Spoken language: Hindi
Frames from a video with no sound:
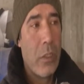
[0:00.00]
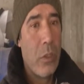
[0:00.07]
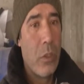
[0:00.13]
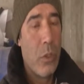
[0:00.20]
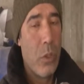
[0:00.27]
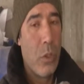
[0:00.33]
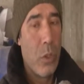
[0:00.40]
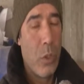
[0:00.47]

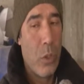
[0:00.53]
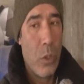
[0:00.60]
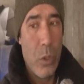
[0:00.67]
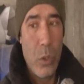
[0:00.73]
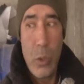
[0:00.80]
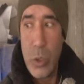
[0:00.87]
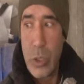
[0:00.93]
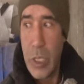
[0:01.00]
तो
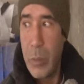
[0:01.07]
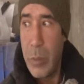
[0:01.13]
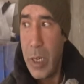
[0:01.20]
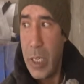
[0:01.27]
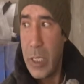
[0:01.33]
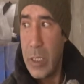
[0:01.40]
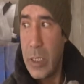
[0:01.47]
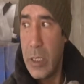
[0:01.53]
उसके
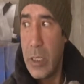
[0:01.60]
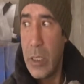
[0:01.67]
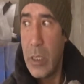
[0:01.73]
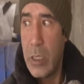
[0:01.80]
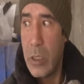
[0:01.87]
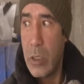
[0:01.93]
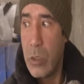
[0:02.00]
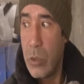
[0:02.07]
बाद
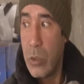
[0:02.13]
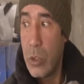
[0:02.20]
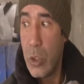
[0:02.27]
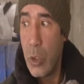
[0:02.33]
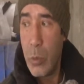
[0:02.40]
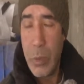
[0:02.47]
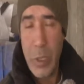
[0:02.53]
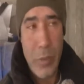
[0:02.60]

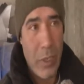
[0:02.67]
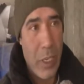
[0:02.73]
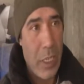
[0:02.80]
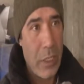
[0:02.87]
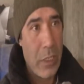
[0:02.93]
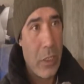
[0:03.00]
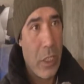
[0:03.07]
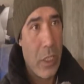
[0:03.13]
जो ऊपर
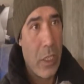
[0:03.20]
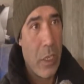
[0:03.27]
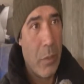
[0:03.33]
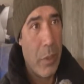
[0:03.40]
वाला इसका